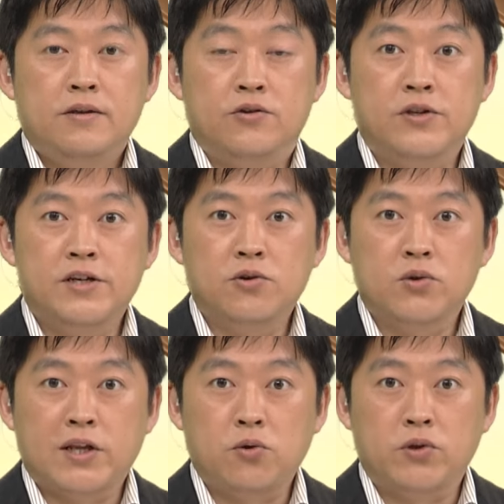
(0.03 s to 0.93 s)
ユニクロ
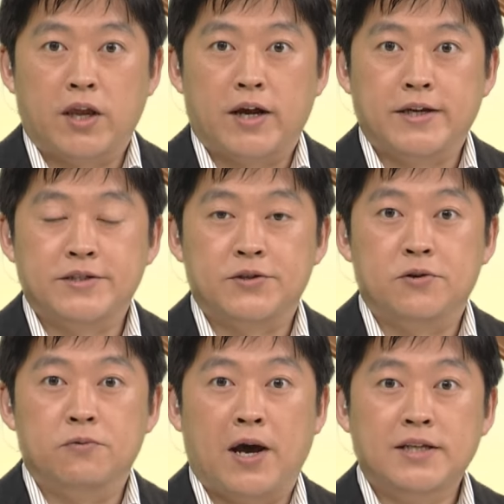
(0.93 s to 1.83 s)
などを展開する
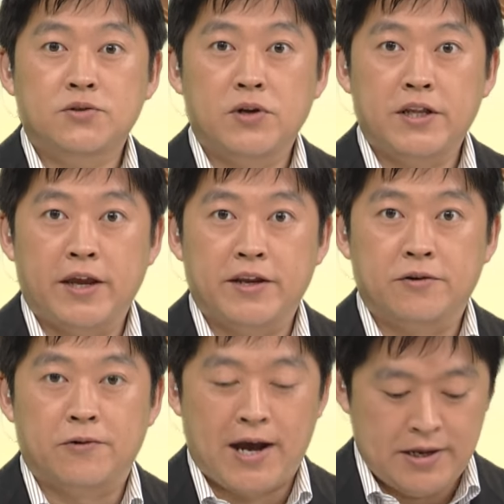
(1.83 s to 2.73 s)
ファーストリテイリング
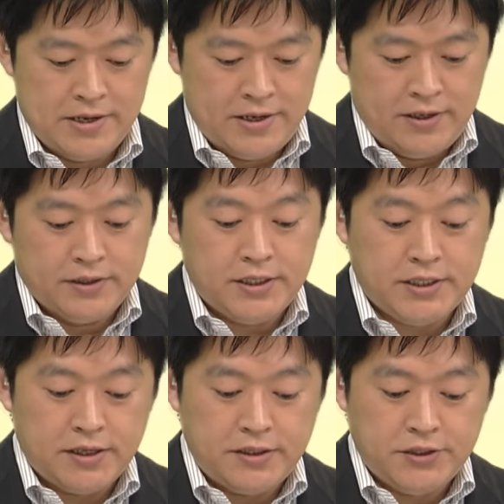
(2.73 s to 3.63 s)
は
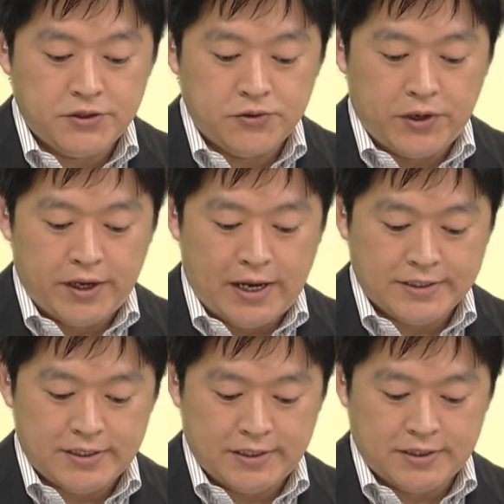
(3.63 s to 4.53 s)
2024年
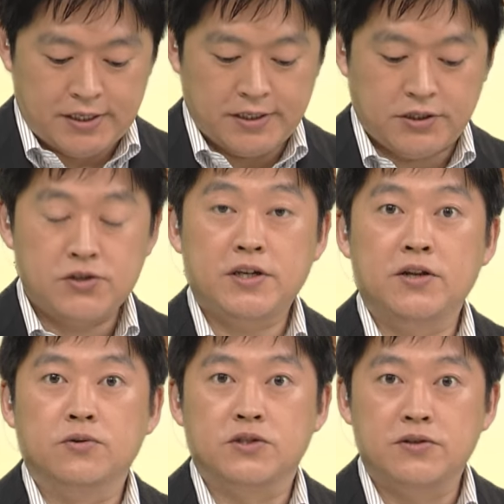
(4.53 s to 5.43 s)
8月期通期
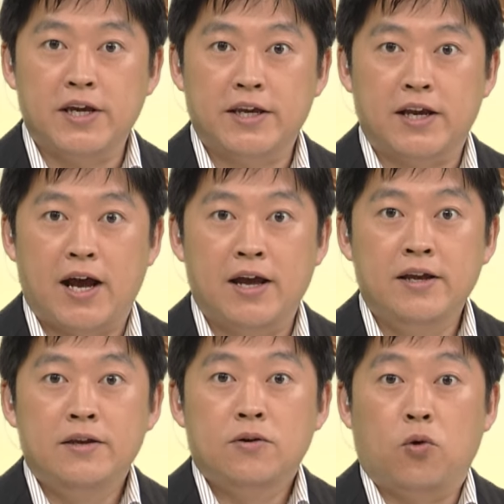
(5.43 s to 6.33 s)
の純利益が
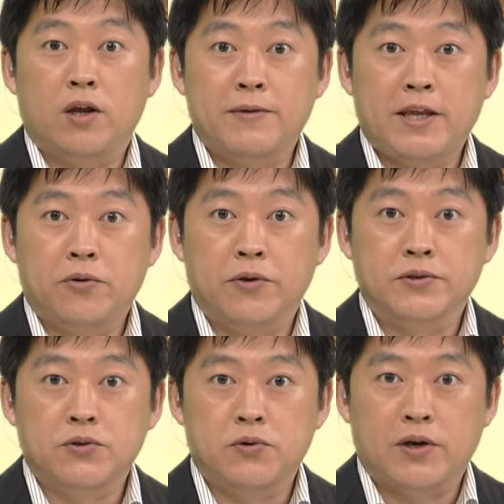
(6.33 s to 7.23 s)
これまでの予
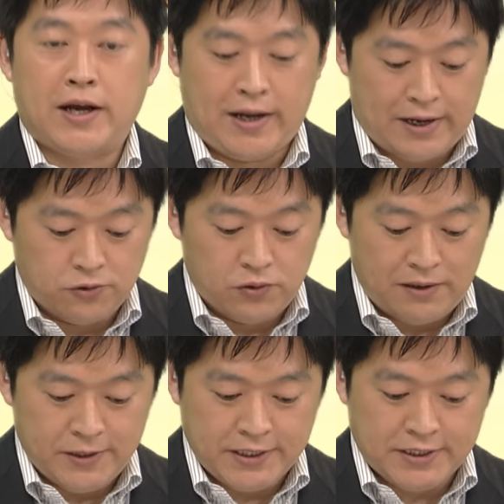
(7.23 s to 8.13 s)
想から上
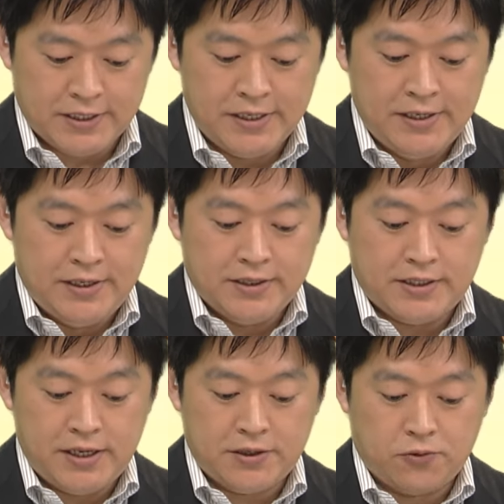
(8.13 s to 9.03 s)
振れし
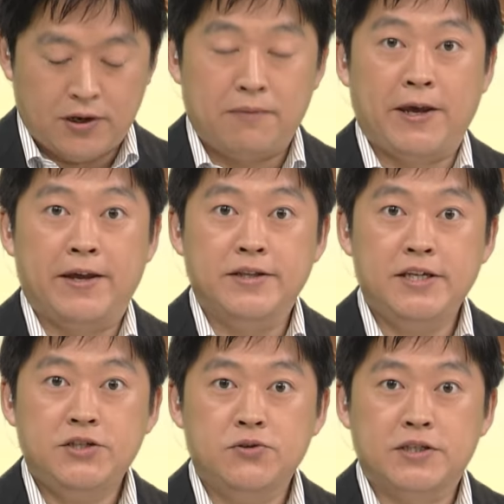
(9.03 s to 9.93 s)
前期と比べ
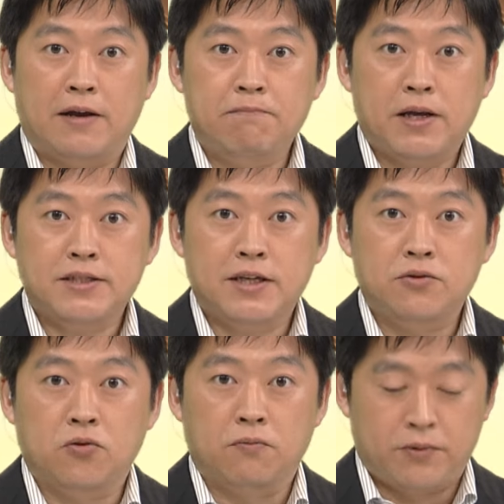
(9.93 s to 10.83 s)

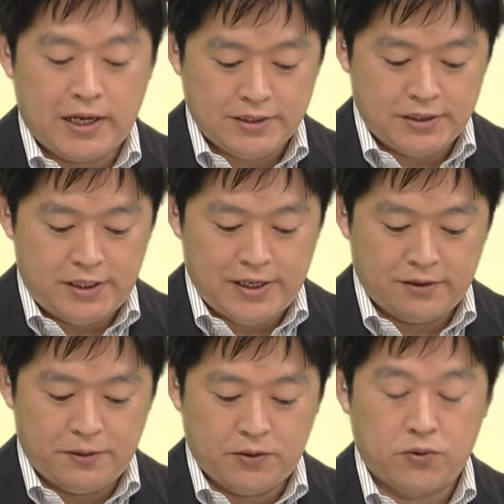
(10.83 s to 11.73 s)
23%のプラスになる
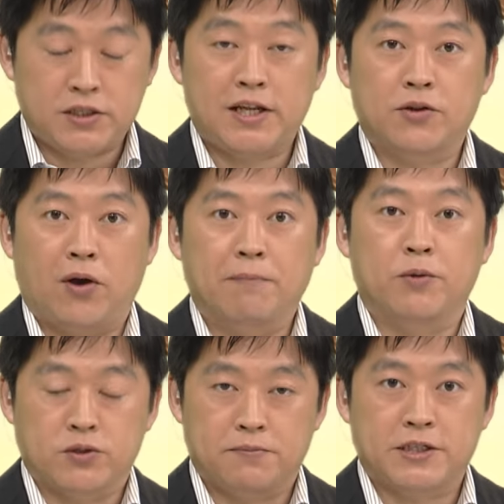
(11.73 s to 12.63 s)
見通しだと発
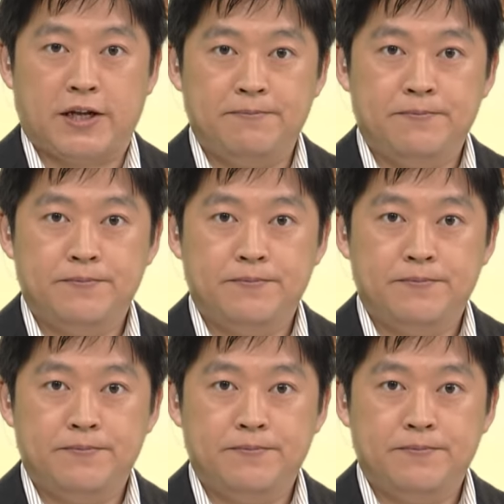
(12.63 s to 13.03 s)
表しました。